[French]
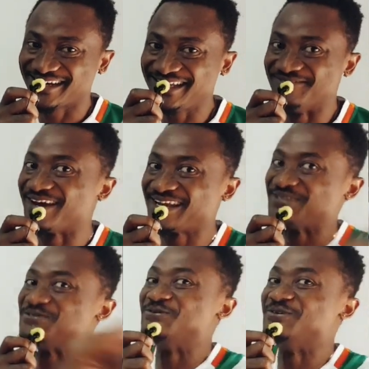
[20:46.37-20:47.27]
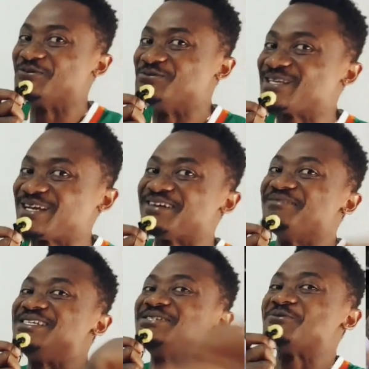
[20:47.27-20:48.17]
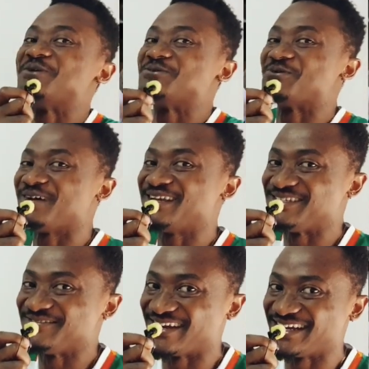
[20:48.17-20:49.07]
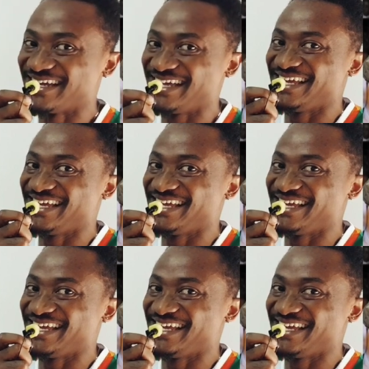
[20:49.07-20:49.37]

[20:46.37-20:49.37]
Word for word: Ivoiriens, sont jolis comme ça. Attends, tu vas dit dire cela, ils sont pas les Ivoiriens.